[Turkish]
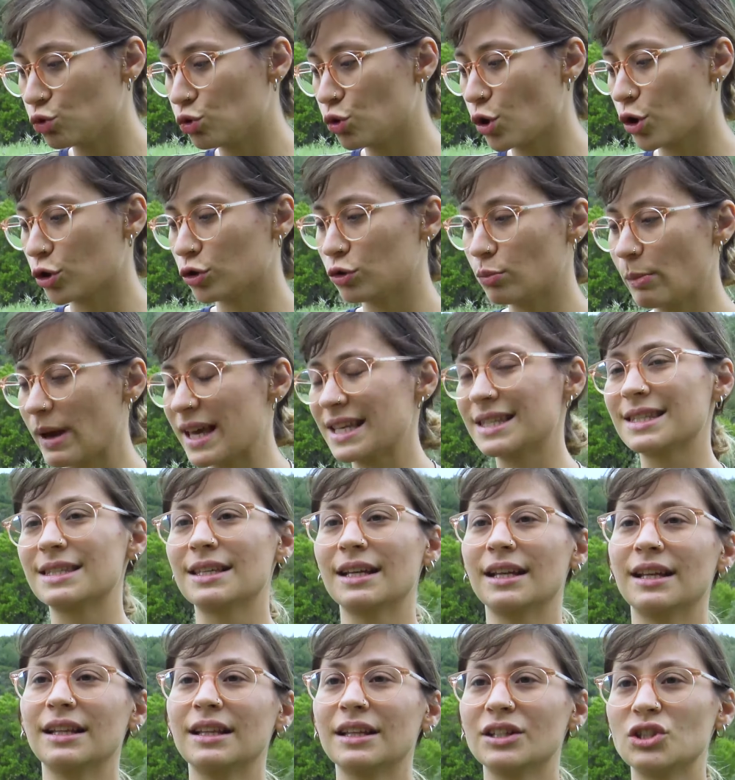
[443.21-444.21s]
3-4-5
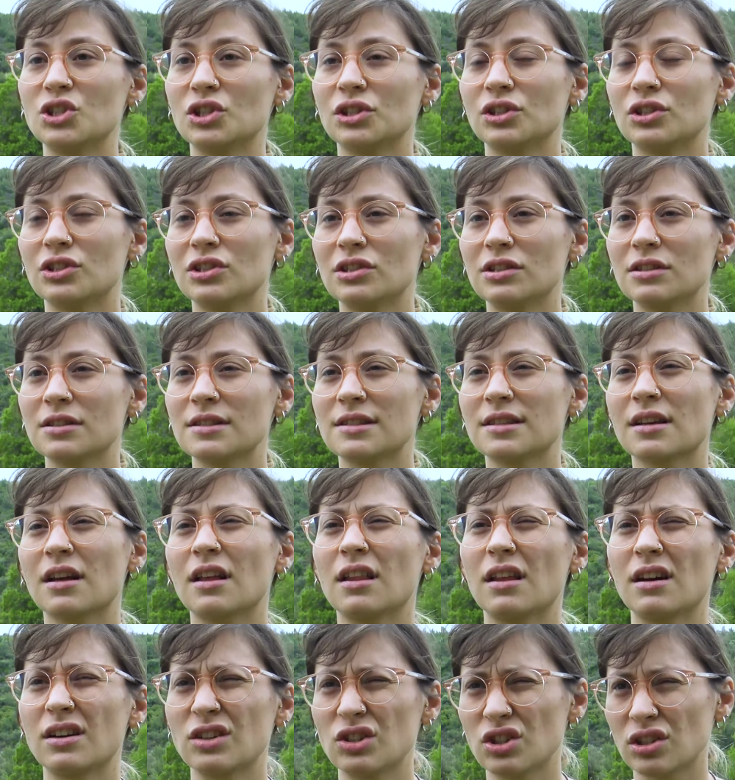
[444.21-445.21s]
senede çalıştığınız
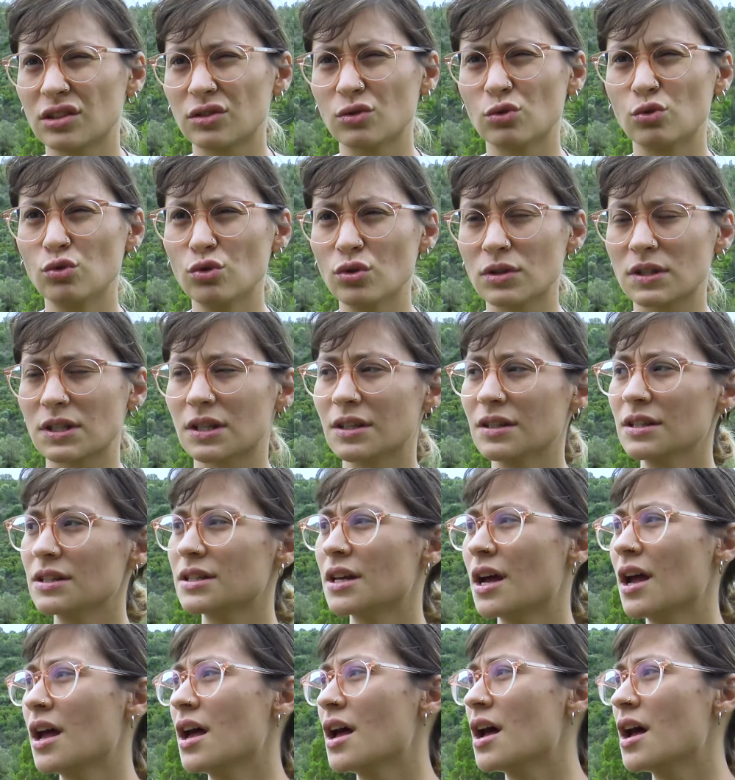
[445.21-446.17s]
kadar çalışıyorsanız